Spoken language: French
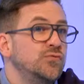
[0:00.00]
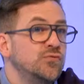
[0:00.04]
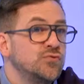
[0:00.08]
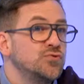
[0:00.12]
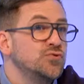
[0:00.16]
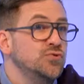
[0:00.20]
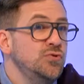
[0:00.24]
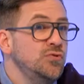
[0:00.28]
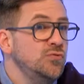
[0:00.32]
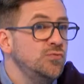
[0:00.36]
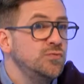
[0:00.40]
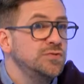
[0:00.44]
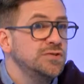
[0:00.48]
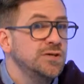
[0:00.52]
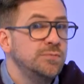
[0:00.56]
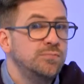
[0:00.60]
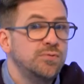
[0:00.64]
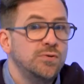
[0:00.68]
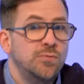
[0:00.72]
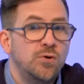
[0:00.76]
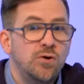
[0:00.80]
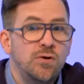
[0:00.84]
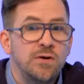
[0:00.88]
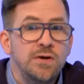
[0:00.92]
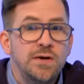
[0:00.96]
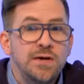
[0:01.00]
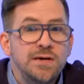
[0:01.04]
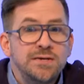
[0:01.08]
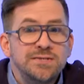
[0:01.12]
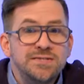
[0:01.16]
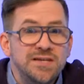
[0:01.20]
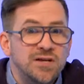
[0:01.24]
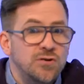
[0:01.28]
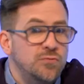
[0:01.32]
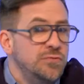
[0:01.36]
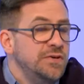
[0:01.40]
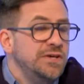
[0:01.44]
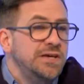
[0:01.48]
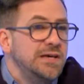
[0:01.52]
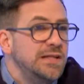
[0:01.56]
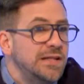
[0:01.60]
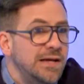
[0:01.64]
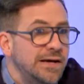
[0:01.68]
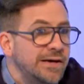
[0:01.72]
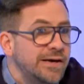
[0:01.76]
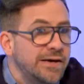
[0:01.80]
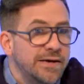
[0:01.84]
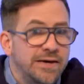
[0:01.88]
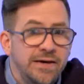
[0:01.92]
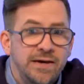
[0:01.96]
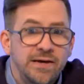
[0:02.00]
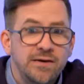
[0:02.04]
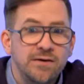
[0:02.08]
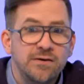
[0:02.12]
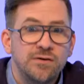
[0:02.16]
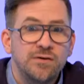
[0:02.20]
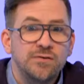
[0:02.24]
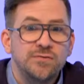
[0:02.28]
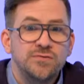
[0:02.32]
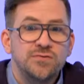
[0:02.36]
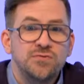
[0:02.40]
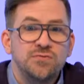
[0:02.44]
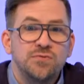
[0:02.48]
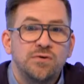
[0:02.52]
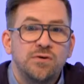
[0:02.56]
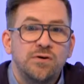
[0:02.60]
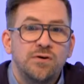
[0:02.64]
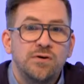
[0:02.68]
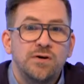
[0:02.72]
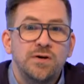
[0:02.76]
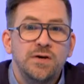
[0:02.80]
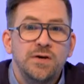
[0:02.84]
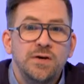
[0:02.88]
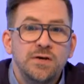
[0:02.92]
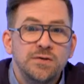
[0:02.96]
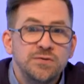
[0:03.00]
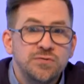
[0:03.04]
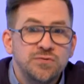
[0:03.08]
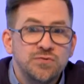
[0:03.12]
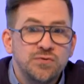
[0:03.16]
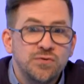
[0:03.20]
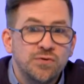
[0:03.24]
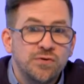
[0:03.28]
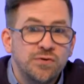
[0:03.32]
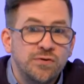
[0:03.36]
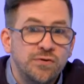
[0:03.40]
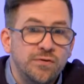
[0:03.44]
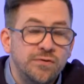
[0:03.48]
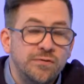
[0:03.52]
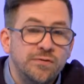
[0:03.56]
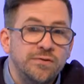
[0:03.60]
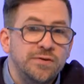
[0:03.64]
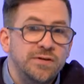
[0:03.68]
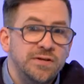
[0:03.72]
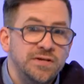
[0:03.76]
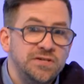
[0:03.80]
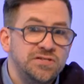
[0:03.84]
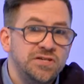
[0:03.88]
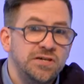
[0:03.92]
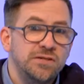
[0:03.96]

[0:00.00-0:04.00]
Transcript: ton jeu, tout simplement. C'est lui qui l'a créé. Euh, sur, euh, sur euh, les